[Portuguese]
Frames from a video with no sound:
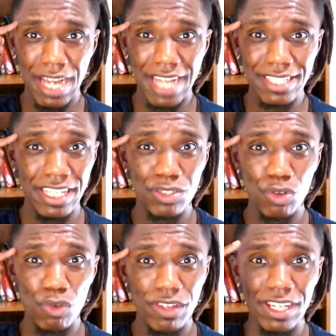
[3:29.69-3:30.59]
a se
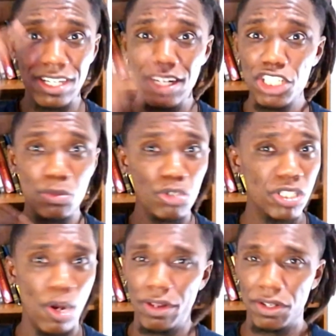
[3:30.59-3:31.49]
resolver antes de
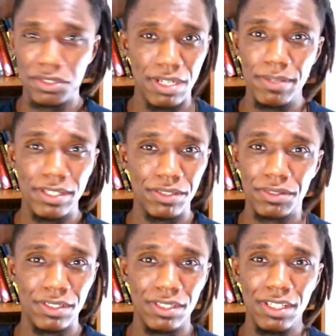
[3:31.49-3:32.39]
buscar um relacionamento.